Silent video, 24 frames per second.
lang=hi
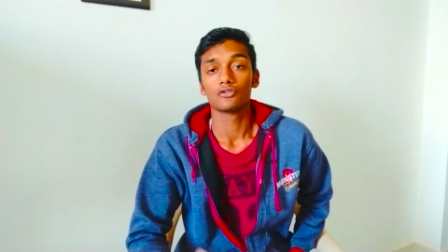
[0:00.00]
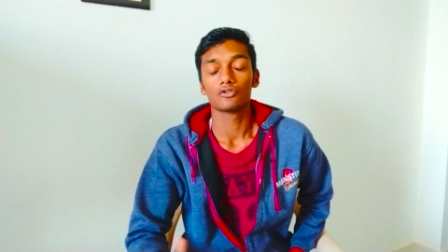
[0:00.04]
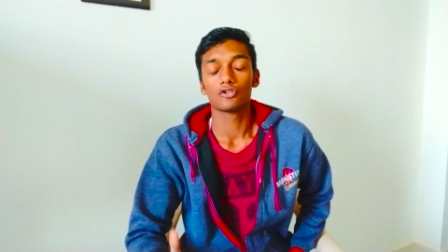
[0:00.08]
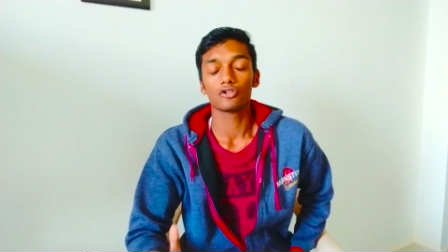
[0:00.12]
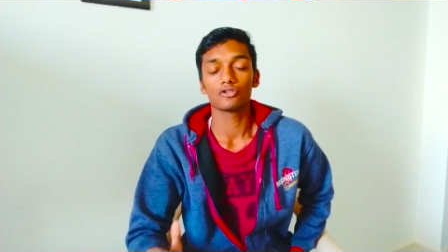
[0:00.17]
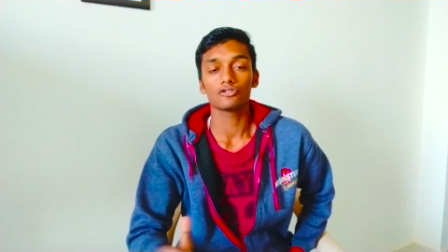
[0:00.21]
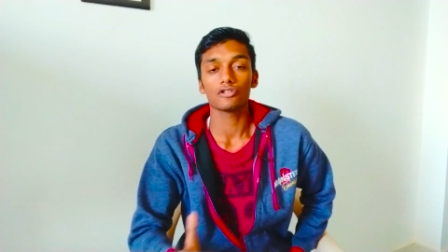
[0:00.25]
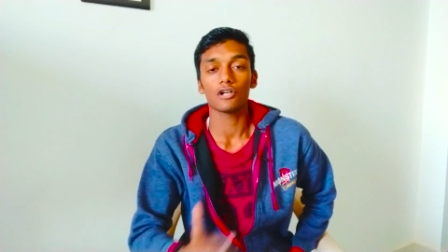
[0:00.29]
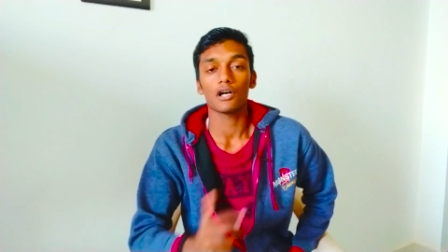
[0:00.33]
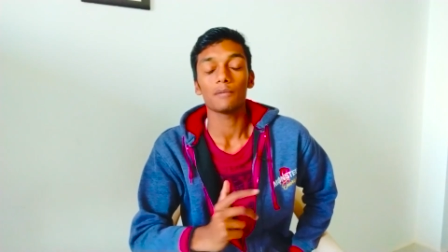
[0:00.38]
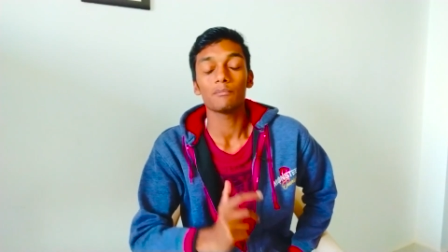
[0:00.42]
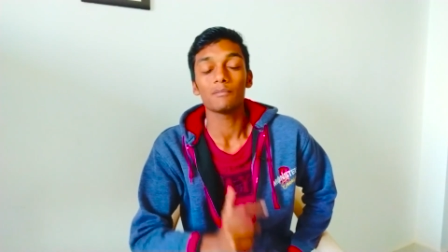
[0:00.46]

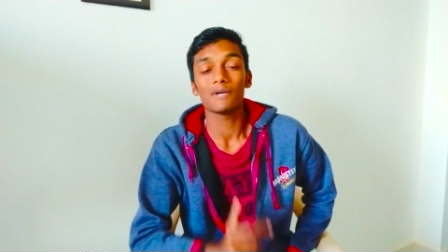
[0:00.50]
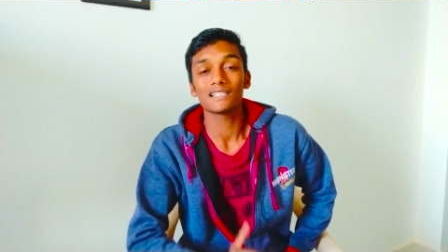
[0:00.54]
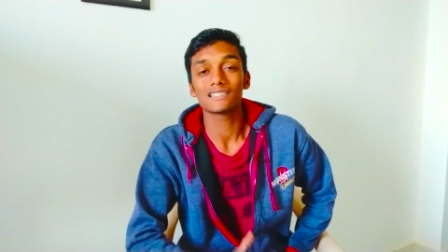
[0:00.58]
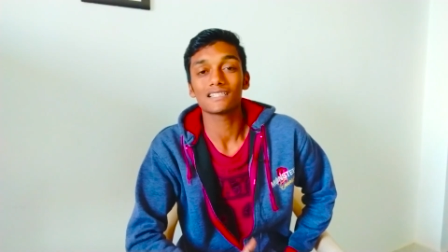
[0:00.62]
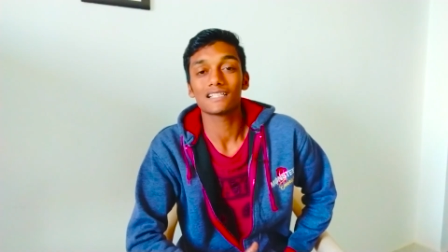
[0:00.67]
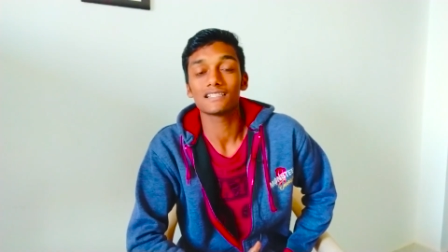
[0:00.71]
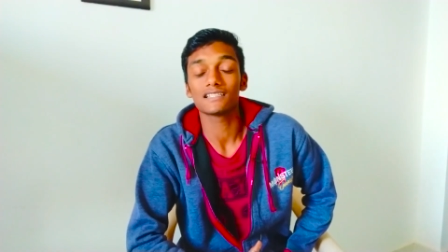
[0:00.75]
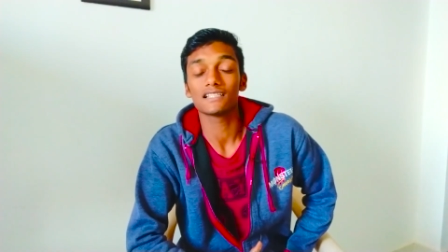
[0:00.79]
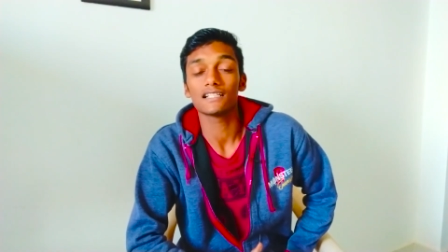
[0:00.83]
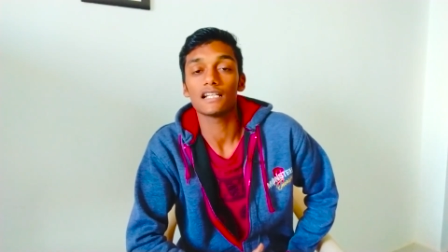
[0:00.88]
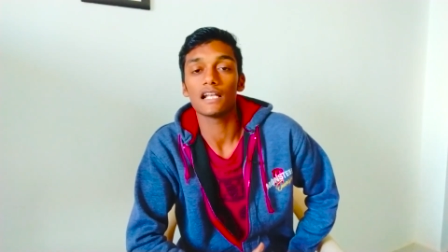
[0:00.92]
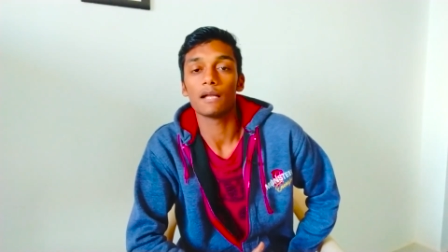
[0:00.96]
दोस्तों अब बात
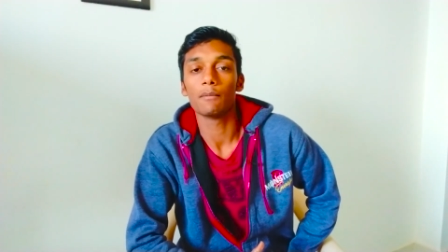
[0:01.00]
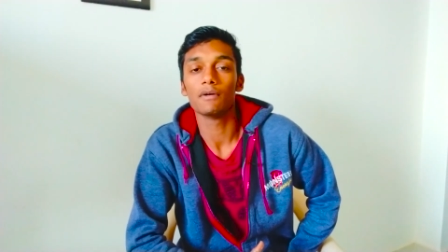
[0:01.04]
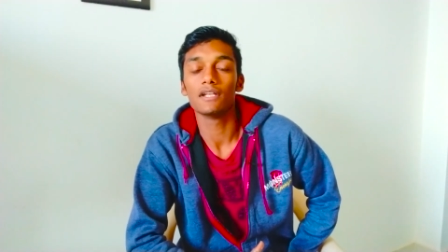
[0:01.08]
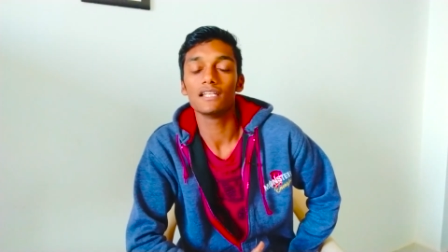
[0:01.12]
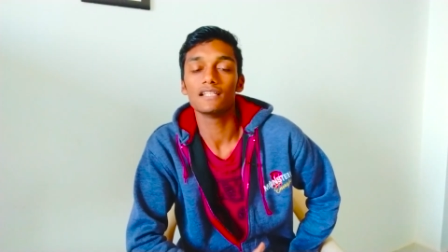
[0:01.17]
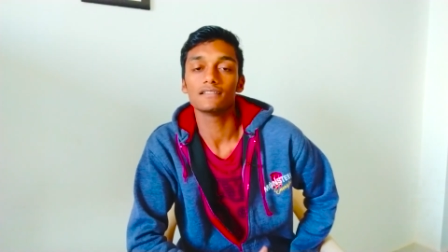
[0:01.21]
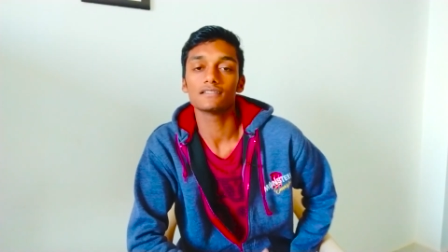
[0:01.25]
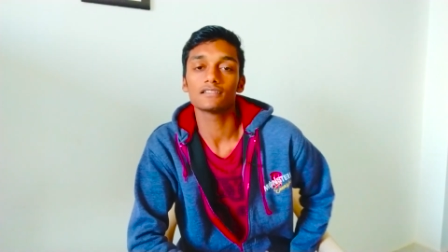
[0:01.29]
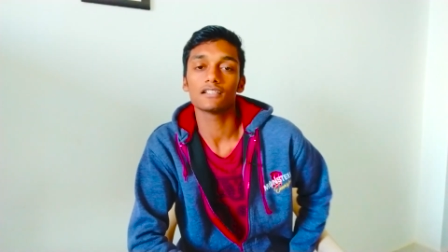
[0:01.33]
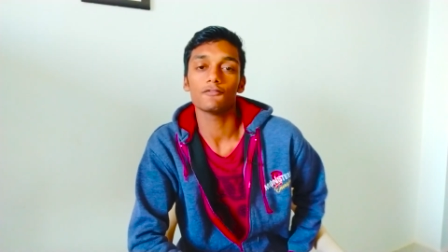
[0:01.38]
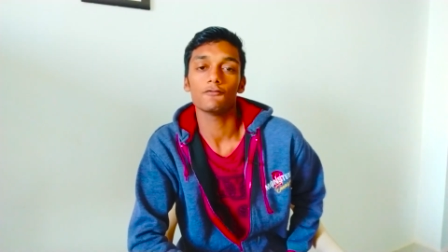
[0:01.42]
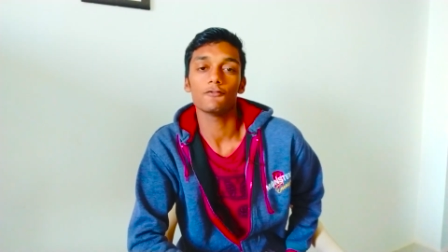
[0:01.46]
करते हैं डबल
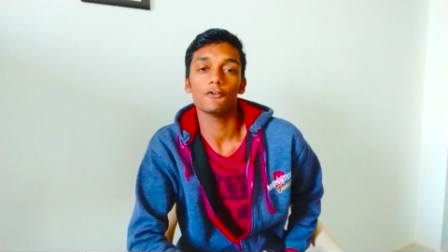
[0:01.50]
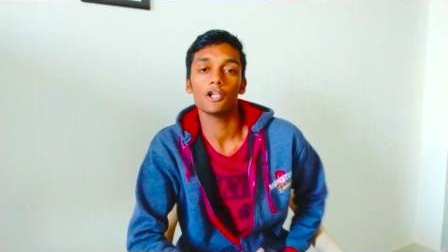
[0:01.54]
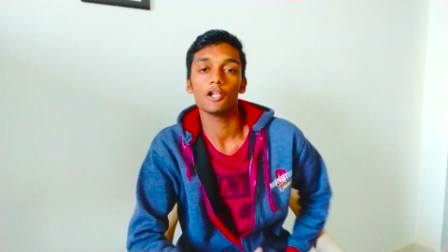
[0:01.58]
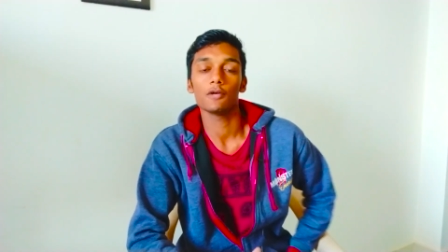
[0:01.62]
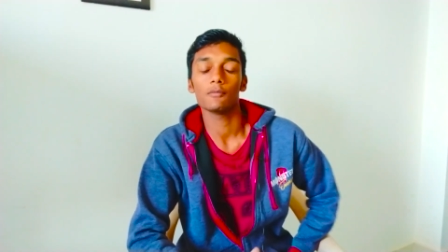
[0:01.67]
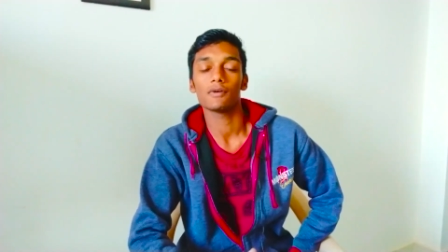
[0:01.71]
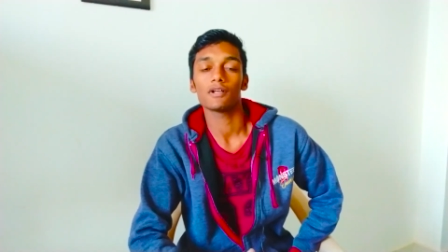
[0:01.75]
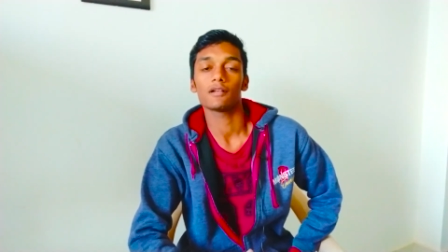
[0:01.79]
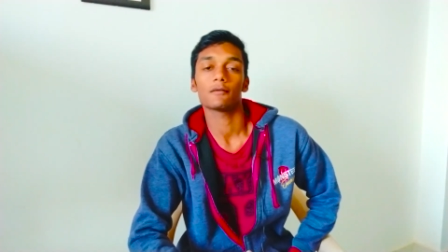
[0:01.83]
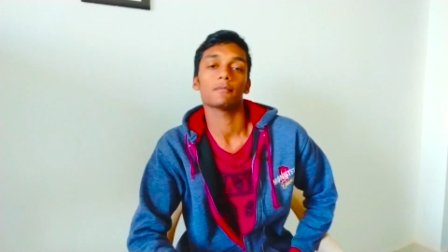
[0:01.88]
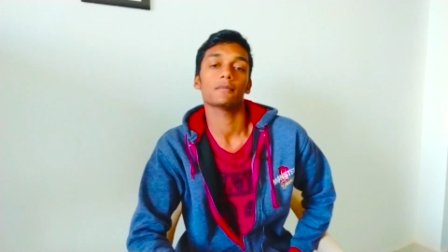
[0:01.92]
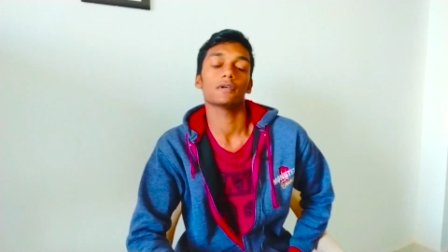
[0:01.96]
स्केफोल्डिंग
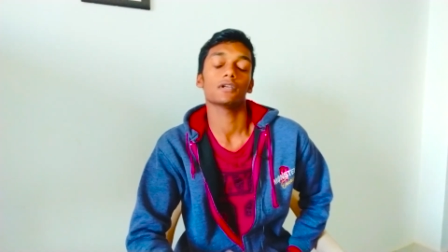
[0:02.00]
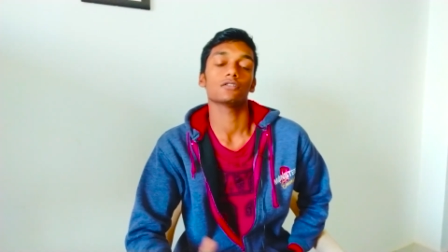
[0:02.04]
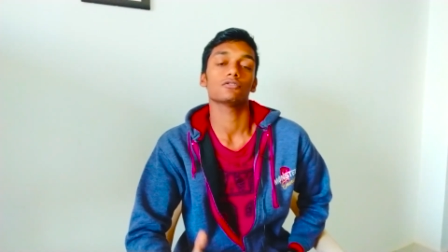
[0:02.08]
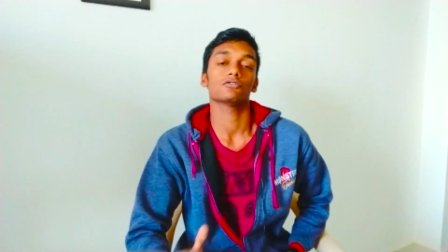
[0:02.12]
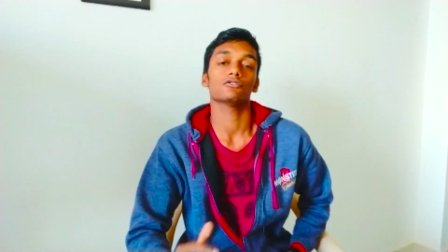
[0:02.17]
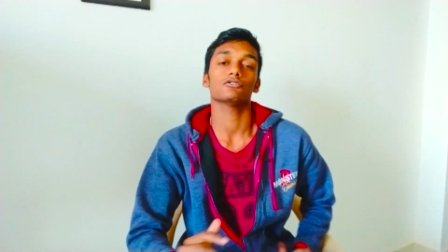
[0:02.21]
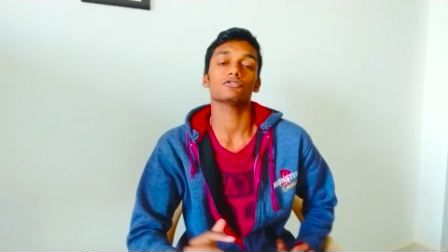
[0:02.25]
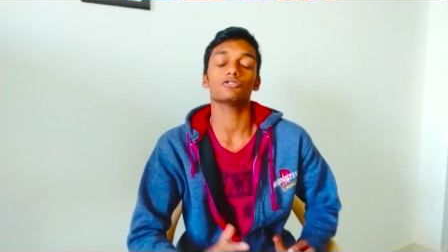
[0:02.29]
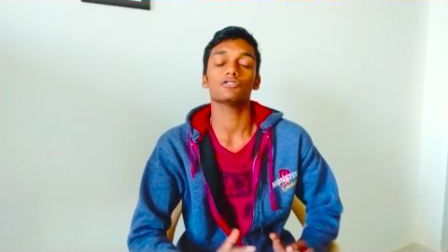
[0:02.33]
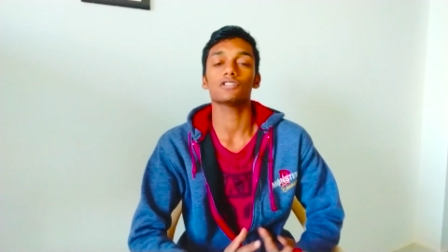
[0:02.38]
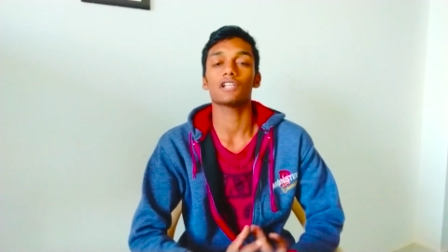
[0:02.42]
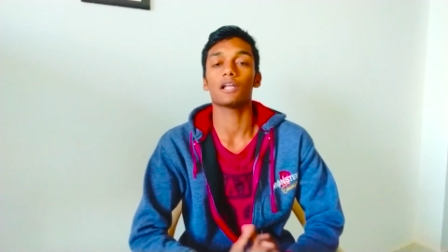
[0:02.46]
बारे में
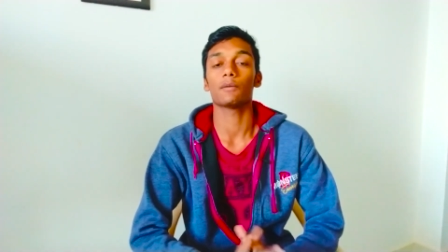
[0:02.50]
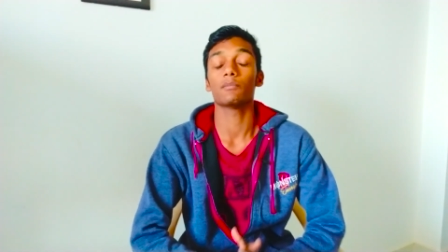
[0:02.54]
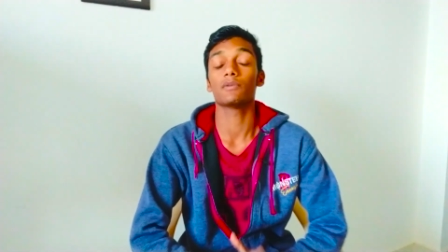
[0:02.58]
दोस्तों